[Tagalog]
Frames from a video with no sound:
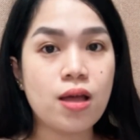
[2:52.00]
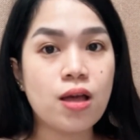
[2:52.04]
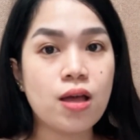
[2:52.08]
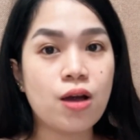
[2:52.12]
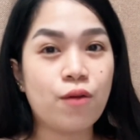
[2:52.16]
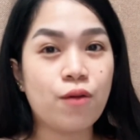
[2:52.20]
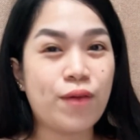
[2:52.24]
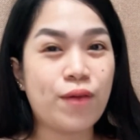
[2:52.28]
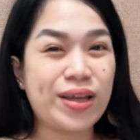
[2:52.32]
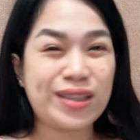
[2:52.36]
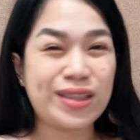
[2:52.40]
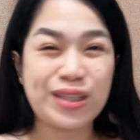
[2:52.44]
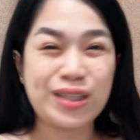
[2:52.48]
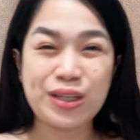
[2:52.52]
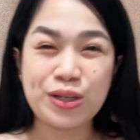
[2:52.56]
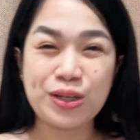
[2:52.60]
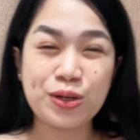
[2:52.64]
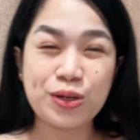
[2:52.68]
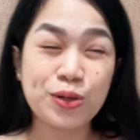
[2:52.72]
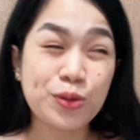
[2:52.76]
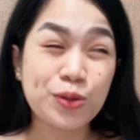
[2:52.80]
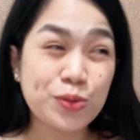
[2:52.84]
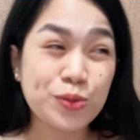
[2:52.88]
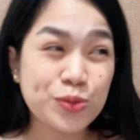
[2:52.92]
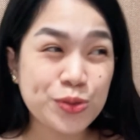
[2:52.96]
whitening
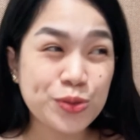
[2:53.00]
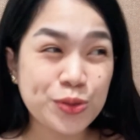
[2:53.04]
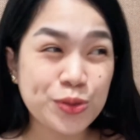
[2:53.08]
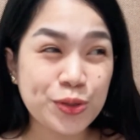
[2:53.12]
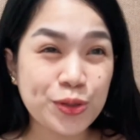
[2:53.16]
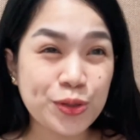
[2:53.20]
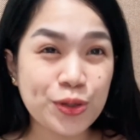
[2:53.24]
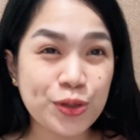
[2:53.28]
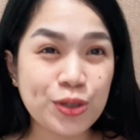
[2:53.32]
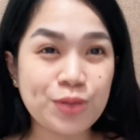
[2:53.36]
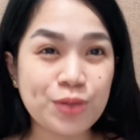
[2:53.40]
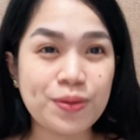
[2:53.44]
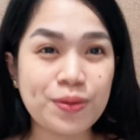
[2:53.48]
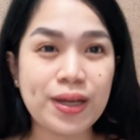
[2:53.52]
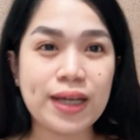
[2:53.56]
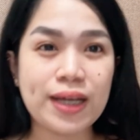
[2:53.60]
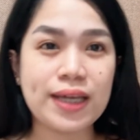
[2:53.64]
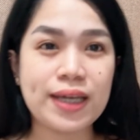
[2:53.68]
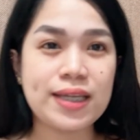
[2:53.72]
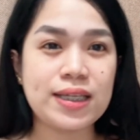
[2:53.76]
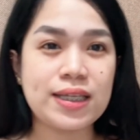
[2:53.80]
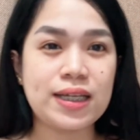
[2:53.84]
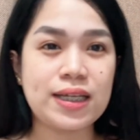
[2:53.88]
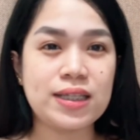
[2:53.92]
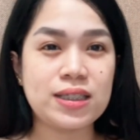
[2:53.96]
lotion, yung mga
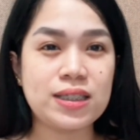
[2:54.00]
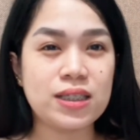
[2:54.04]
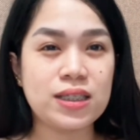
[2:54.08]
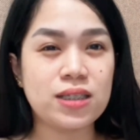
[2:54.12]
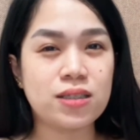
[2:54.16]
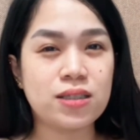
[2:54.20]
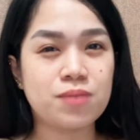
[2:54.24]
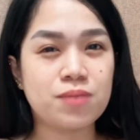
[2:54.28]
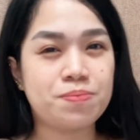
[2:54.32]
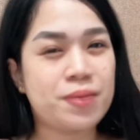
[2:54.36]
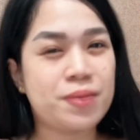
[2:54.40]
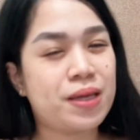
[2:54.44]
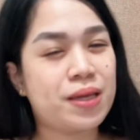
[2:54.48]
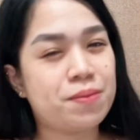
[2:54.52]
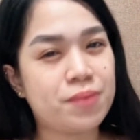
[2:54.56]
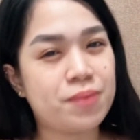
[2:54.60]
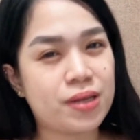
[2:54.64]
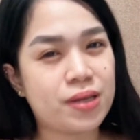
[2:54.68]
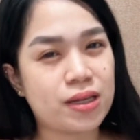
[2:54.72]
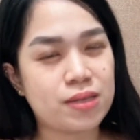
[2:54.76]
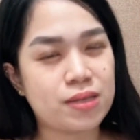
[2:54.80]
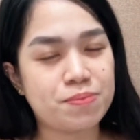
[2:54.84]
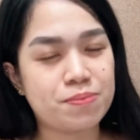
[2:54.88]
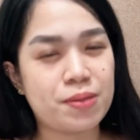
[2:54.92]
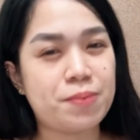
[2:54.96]
ganyan, since baby
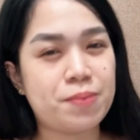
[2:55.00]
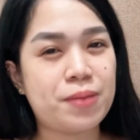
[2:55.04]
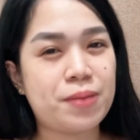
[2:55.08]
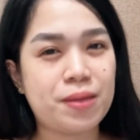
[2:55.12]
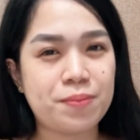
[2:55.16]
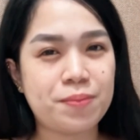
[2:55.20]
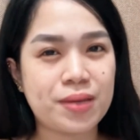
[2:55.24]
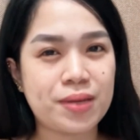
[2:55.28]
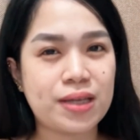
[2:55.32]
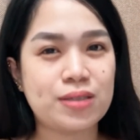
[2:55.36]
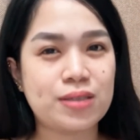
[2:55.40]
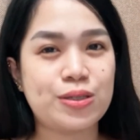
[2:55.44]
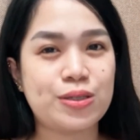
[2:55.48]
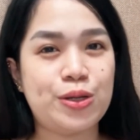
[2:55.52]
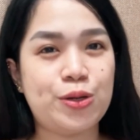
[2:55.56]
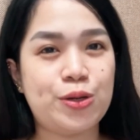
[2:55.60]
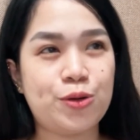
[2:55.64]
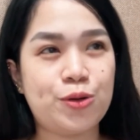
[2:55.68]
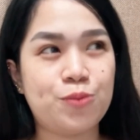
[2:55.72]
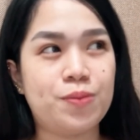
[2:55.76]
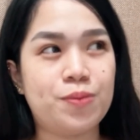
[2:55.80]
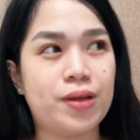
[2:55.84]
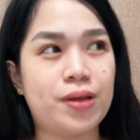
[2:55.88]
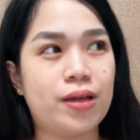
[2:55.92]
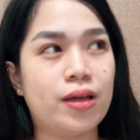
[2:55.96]
ka, may baby ka sa
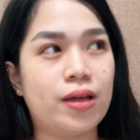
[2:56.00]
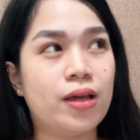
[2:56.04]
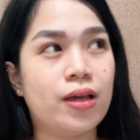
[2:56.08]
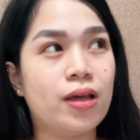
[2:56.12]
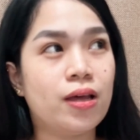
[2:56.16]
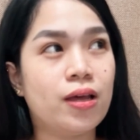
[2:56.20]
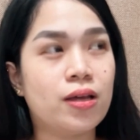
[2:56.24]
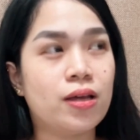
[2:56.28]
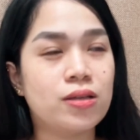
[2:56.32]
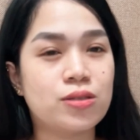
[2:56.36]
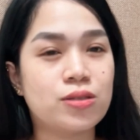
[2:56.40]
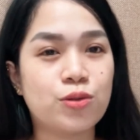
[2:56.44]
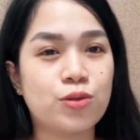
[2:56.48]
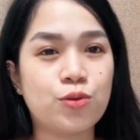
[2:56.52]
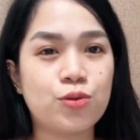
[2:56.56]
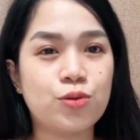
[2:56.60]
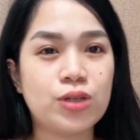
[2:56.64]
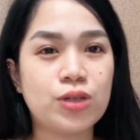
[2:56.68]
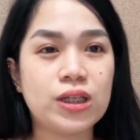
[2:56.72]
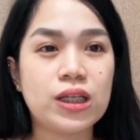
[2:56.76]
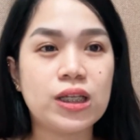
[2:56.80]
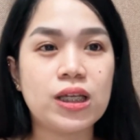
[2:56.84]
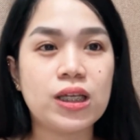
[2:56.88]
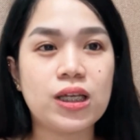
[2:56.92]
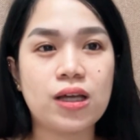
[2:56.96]
loob eh. So,
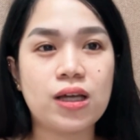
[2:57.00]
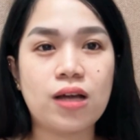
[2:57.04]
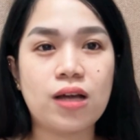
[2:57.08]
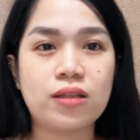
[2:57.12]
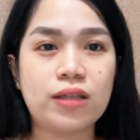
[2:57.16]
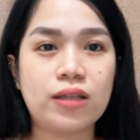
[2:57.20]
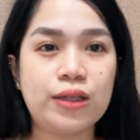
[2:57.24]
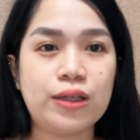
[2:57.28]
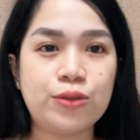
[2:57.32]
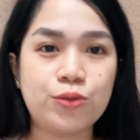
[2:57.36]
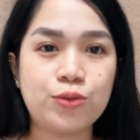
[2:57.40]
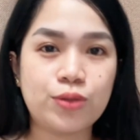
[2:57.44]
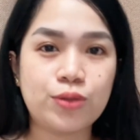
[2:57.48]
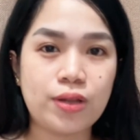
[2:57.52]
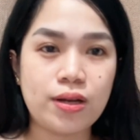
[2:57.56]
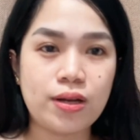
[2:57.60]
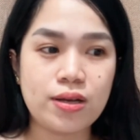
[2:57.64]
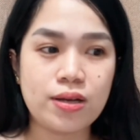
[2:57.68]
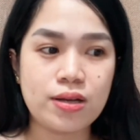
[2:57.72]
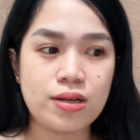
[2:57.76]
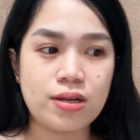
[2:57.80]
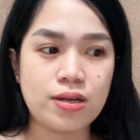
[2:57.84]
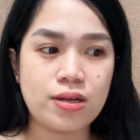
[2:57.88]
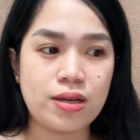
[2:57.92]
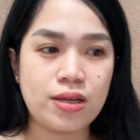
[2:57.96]
iniingatan ko
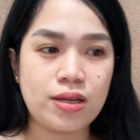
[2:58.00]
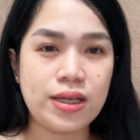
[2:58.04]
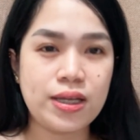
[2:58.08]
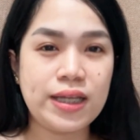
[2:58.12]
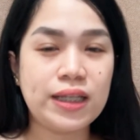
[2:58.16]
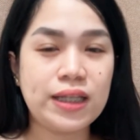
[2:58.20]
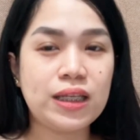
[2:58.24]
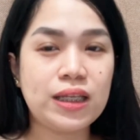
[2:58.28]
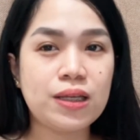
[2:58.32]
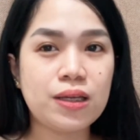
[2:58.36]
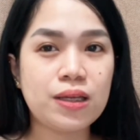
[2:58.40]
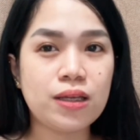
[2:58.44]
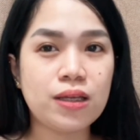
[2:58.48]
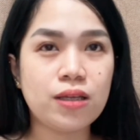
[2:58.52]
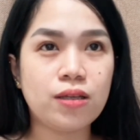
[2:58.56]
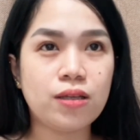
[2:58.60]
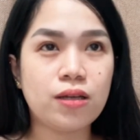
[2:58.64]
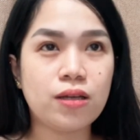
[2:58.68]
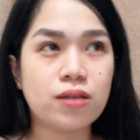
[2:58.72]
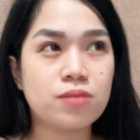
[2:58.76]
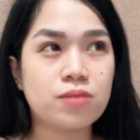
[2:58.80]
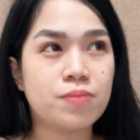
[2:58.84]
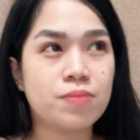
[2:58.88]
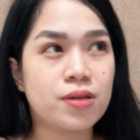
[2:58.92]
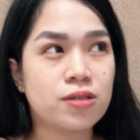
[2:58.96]
talaga na hindi,
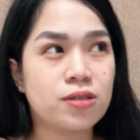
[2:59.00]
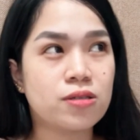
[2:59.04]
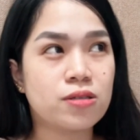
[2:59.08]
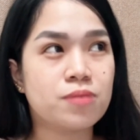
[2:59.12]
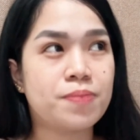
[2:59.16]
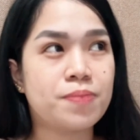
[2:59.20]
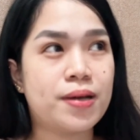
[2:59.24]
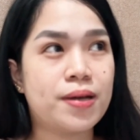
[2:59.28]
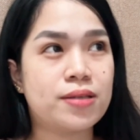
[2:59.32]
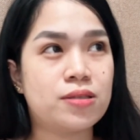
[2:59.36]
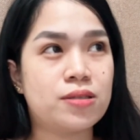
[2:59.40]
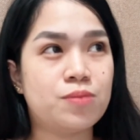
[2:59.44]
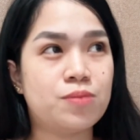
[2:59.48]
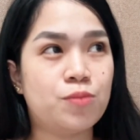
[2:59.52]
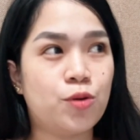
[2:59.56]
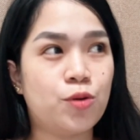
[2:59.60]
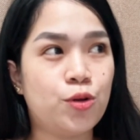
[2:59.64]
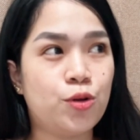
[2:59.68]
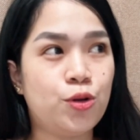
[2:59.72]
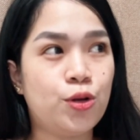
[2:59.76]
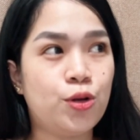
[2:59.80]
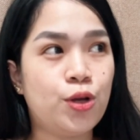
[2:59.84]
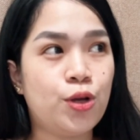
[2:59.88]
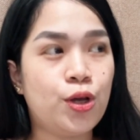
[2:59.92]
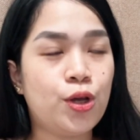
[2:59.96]
as much as possible,
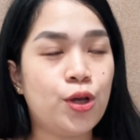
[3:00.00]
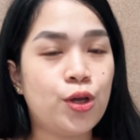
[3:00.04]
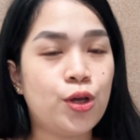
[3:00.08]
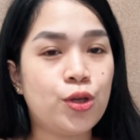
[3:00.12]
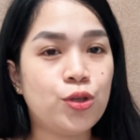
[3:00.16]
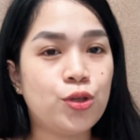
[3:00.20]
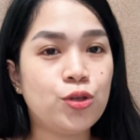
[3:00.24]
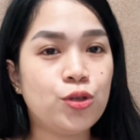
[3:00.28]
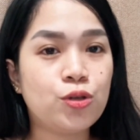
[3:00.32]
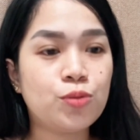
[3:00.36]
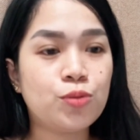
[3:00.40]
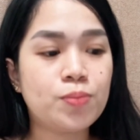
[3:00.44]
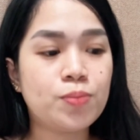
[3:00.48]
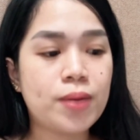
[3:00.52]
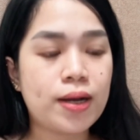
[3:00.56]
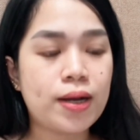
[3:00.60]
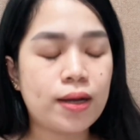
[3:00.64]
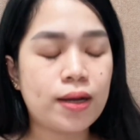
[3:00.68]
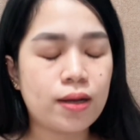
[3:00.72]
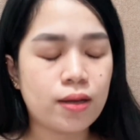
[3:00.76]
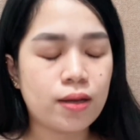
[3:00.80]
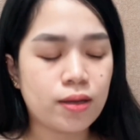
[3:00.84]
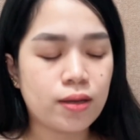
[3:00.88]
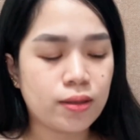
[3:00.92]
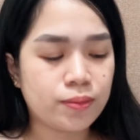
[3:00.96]
yung
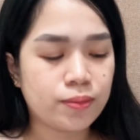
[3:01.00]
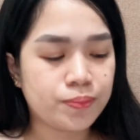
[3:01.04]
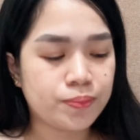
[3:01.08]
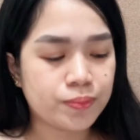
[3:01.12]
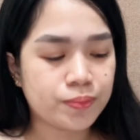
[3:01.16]
mga,